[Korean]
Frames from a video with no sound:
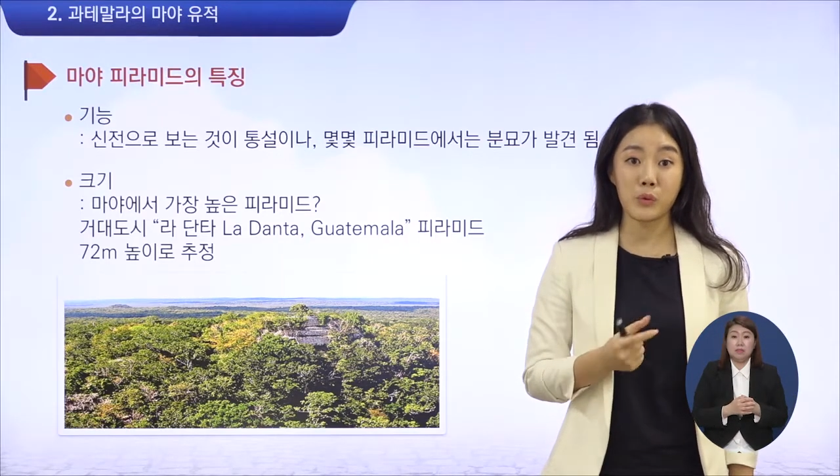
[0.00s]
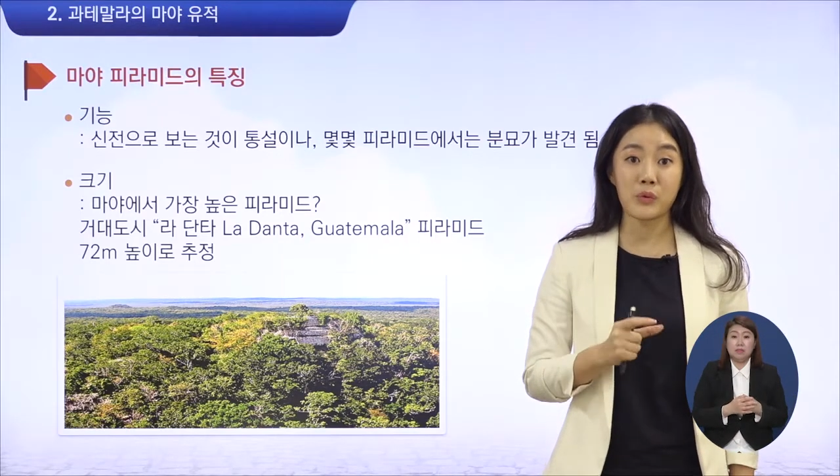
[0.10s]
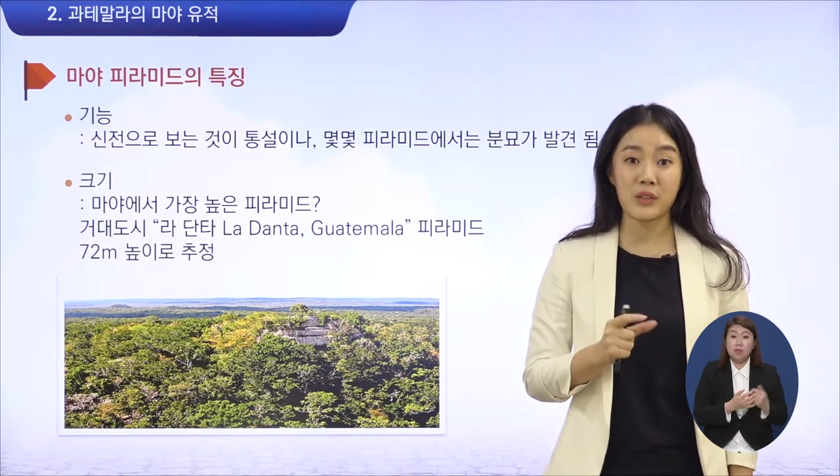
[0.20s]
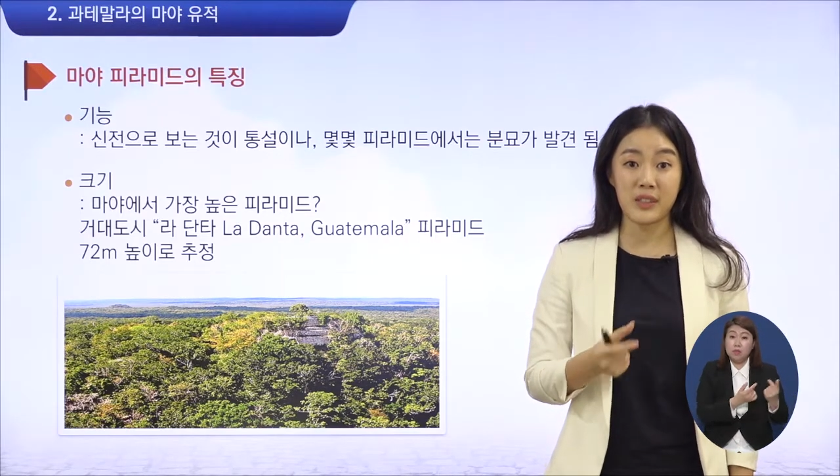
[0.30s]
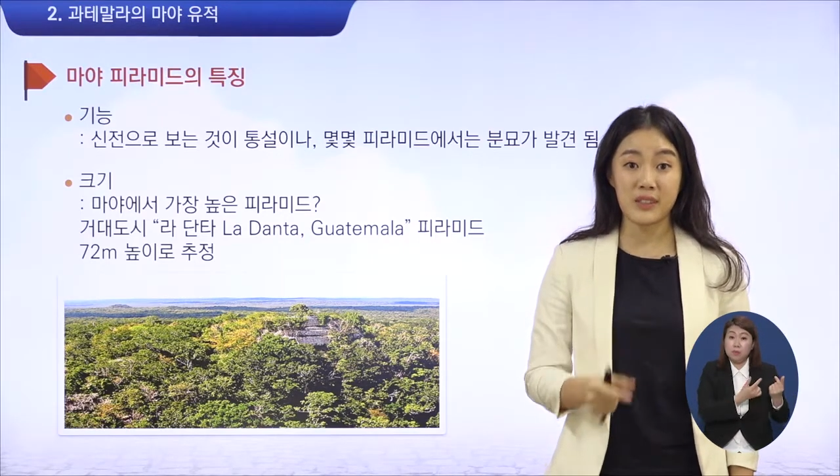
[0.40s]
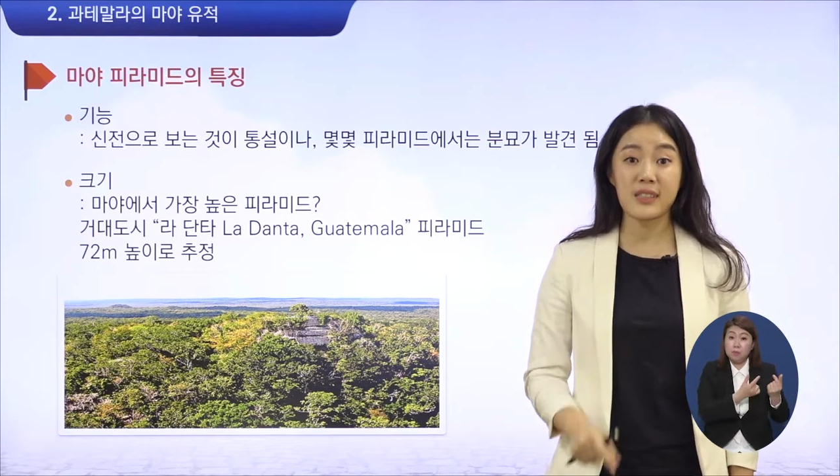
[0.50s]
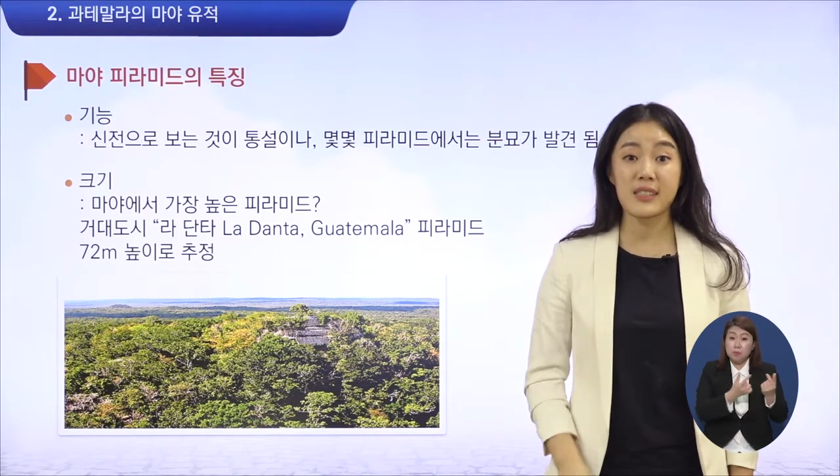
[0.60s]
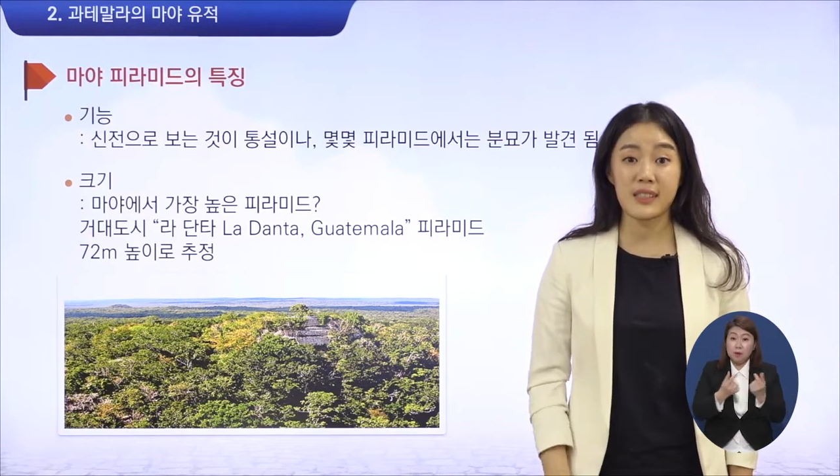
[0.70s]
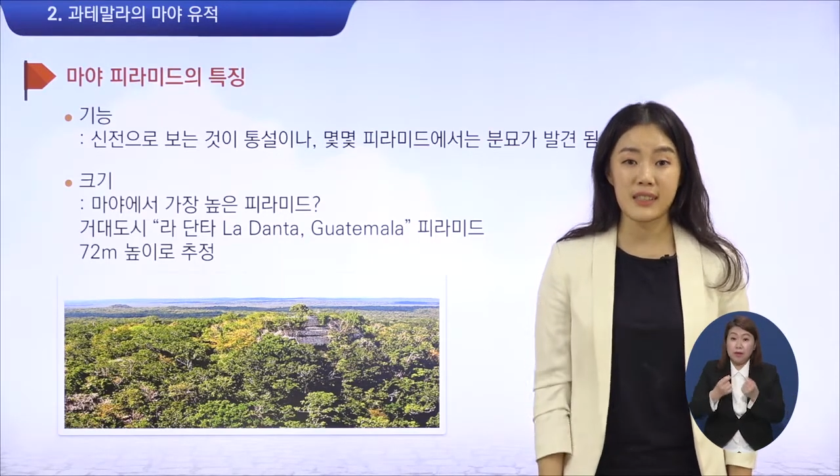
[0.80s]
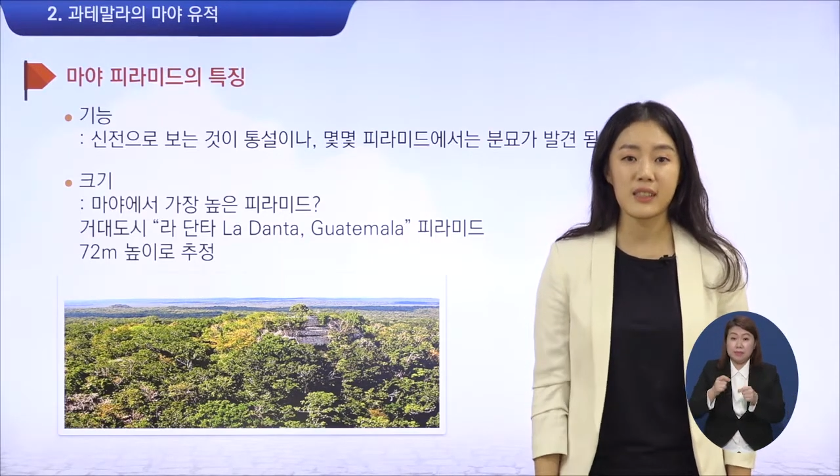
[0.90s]
공통적인
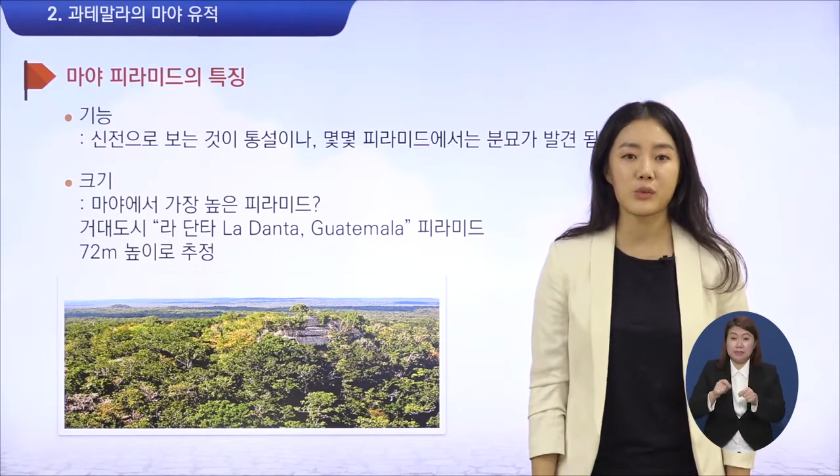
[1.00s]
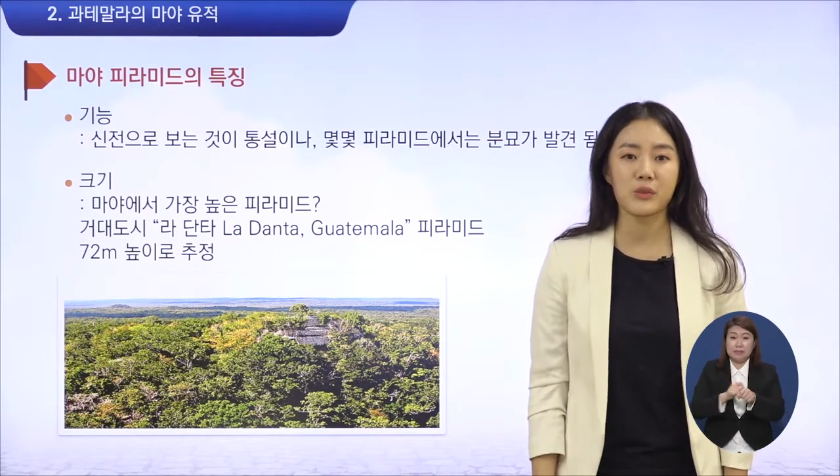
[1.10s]
특징을